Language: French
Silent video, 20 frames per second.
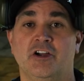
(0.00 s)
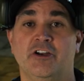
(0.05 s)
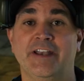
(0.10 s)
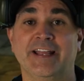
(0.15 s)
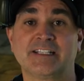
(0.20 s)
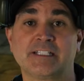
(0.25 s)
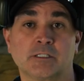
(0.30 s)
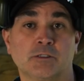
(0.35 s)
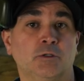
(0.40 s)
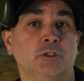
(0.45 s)
Un
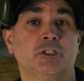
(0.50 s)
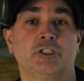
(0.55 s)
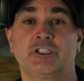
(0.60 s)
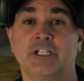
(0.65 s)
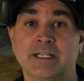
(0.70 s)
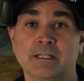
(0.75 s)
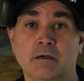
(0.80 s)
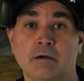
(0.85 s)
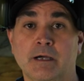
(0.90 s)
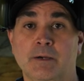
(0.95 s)
accessoire que
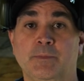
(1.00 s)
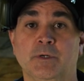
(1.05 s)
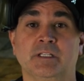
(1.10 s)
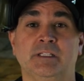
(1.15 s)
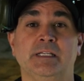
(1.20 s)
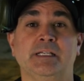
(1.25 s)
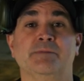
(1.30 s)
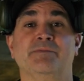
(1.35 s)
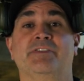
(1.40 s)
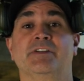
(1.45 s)
j'adore
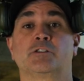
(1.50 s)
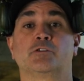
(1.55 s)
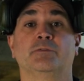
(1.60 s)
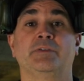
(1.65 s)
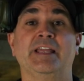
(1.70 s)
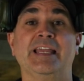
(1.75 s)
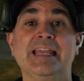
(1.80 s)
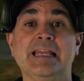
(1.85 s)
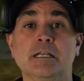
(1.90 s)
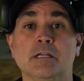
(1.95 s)
apporter, qui me fait
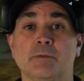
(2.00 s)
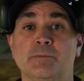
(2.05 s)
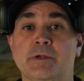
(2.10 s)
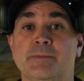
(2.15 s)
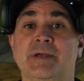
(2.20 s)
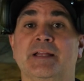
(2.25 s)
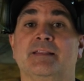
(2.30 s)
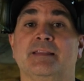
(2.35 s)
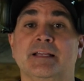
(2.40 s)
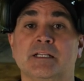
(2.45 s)
sauver
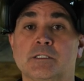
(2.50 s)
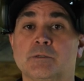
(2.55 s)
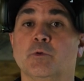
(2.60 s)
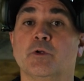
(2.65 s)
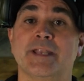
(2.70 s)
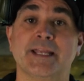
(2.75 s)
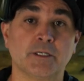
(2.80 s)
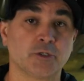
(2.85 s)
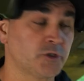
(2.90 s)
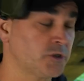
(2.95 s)
énormément de temps, sur
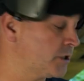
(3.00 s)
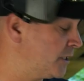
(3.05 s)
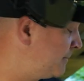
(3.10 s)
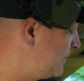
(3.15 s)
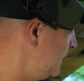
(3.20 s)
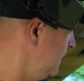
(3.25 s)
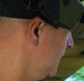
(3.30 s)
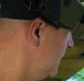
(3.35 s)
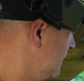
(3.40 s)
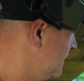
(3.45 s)
mon
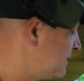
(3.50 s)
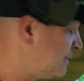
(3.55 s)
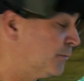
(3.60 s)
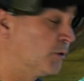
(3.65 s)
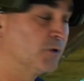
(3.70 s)
ajustement, c'est